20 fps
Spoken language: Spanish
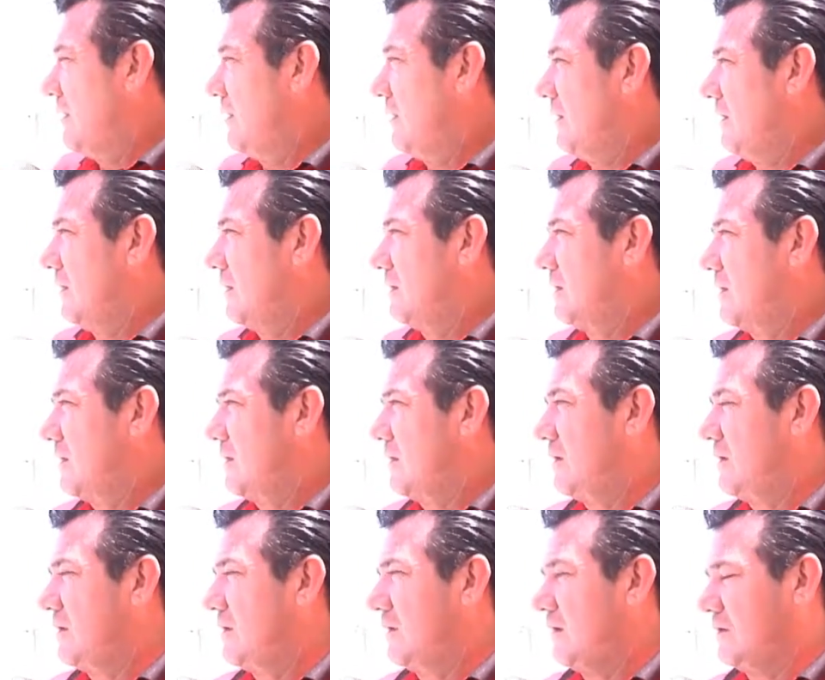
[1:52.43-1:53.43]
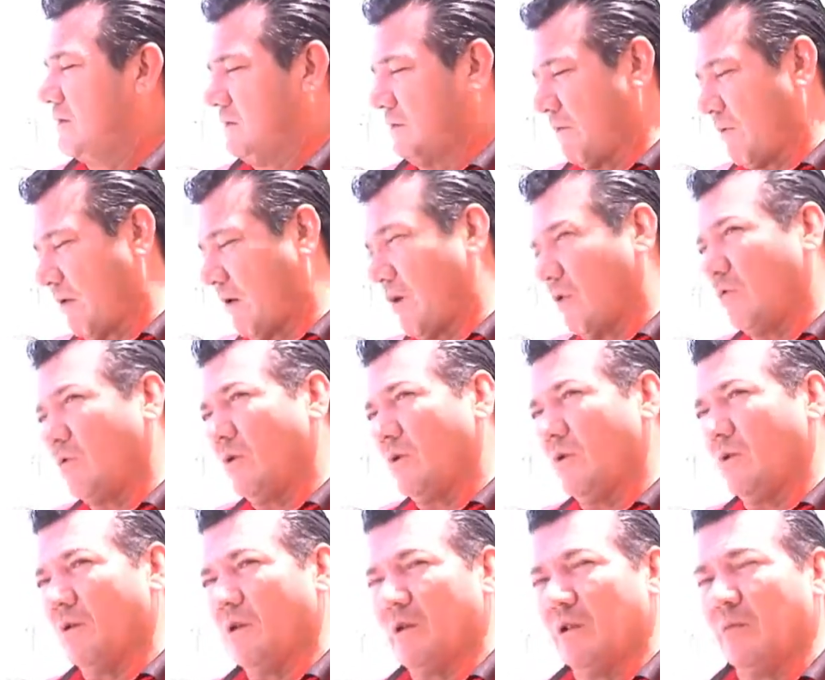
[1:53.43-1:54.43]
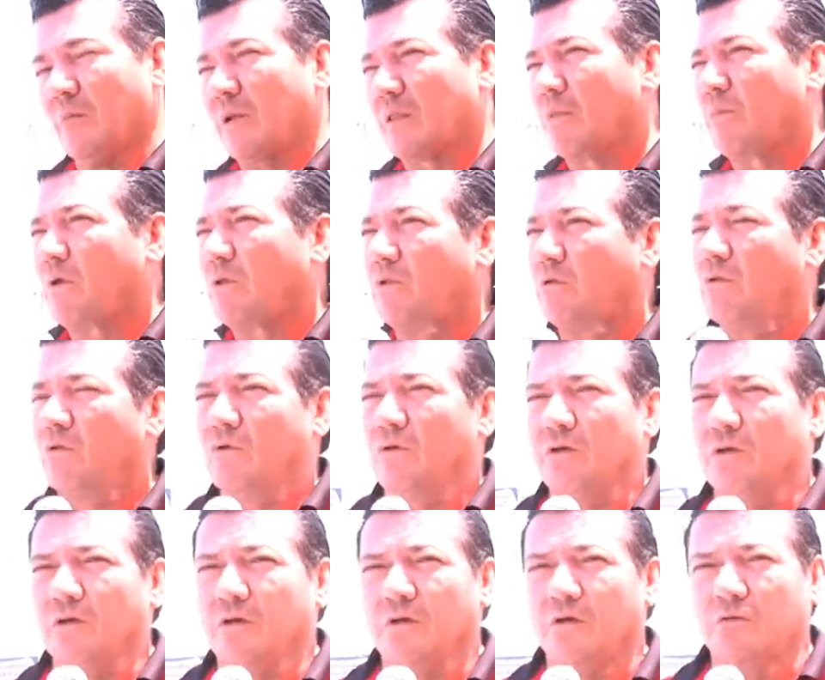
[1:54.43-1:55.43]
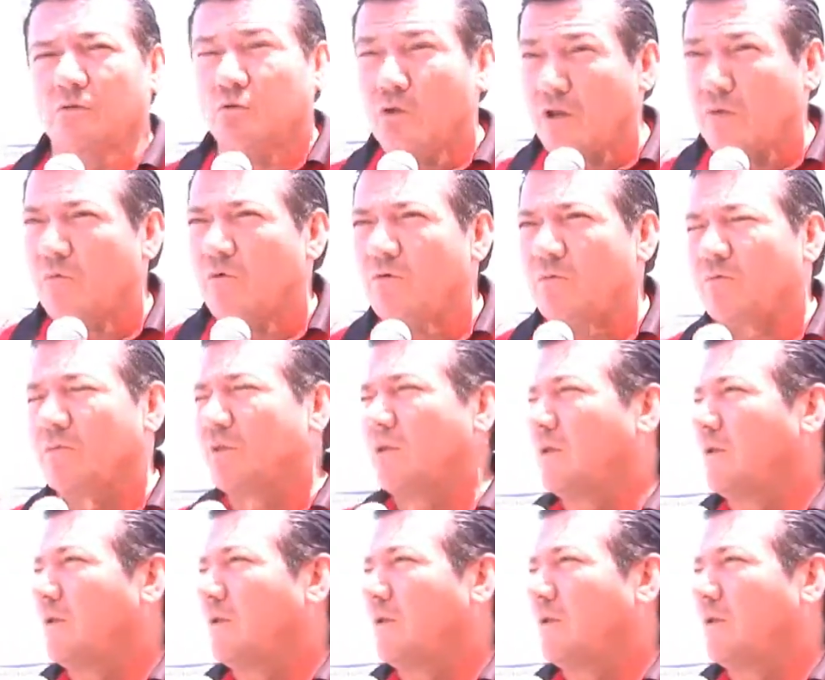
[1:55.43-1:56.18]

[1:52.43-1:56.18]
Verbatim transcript: eh, que está trabajando el, departamento de turismo,